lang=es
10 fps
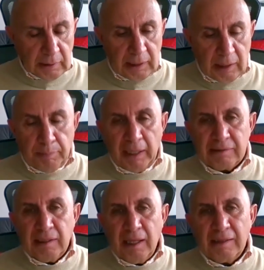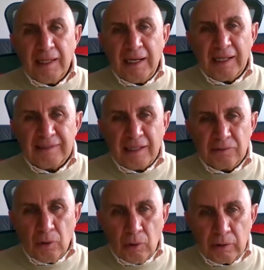Y la parte de la
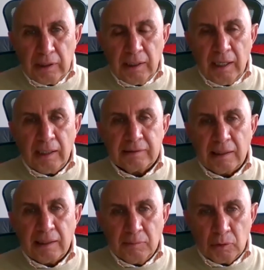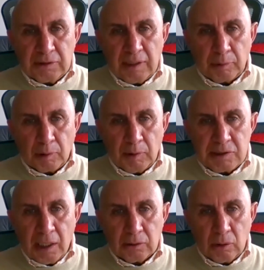tecnología, tenemos que
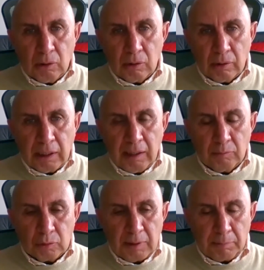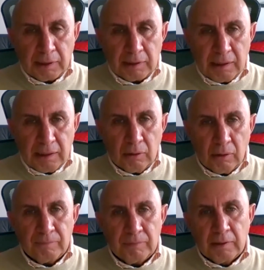aprovechar todo lo que hemos
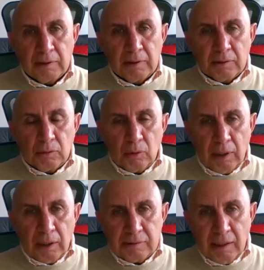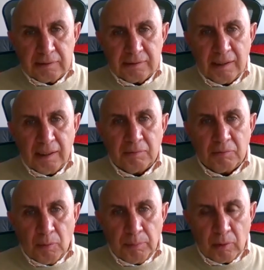aprendido durante este
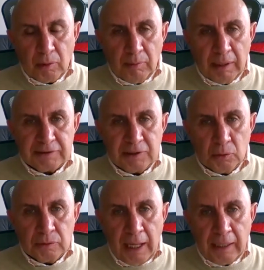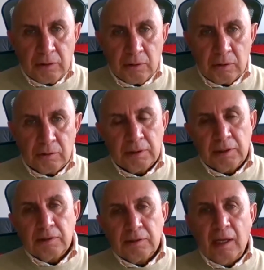un poco más de un año
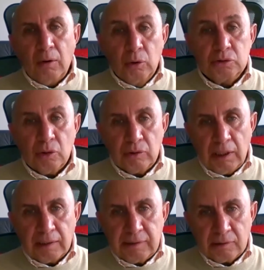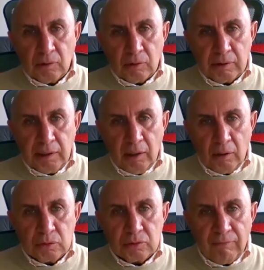de uso de la tecnología,
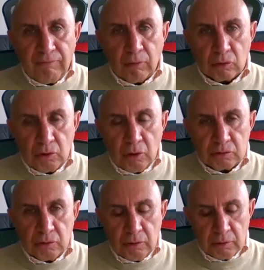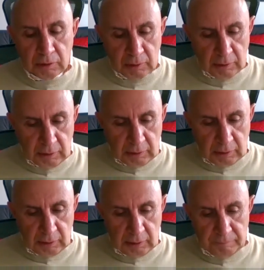uso forzoso,
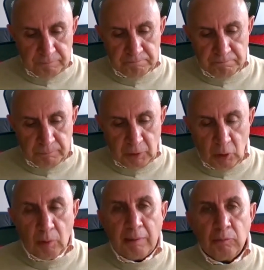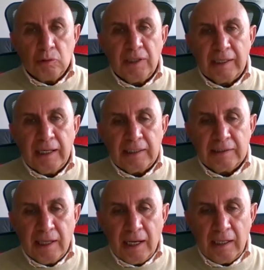y lo vamos a
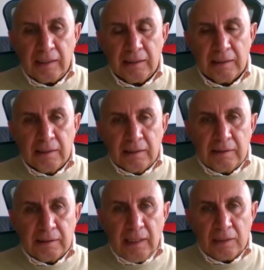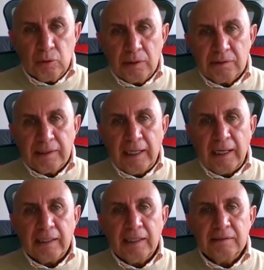realizar de tal suerte que
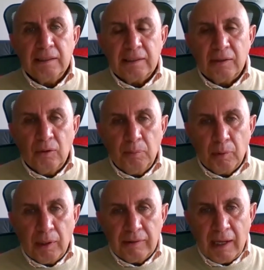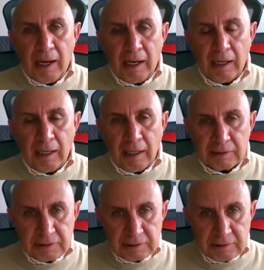la gente que no pueda
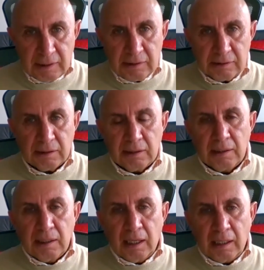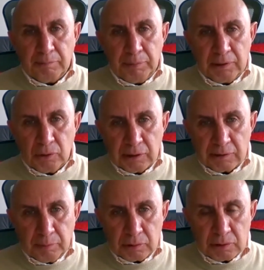asistir al piso de
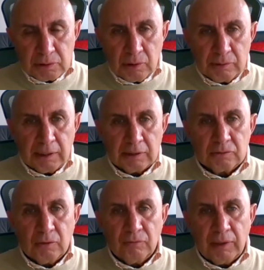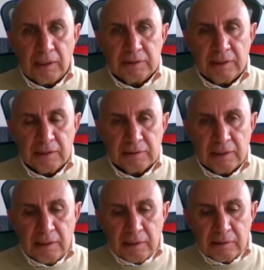exposición, a las conferencias,
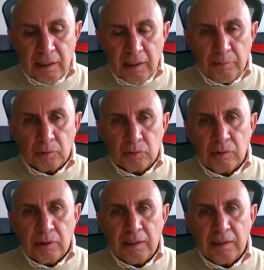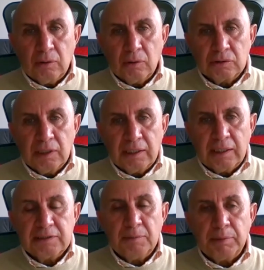tengan la oportunidad de conocer
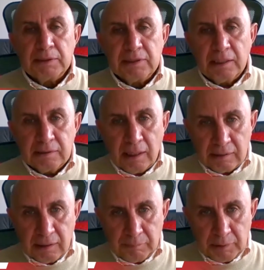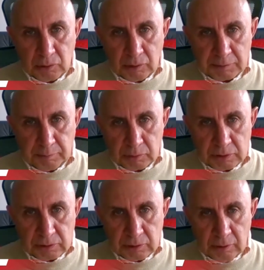qué se presenta en el piso de
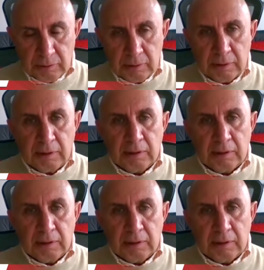exposición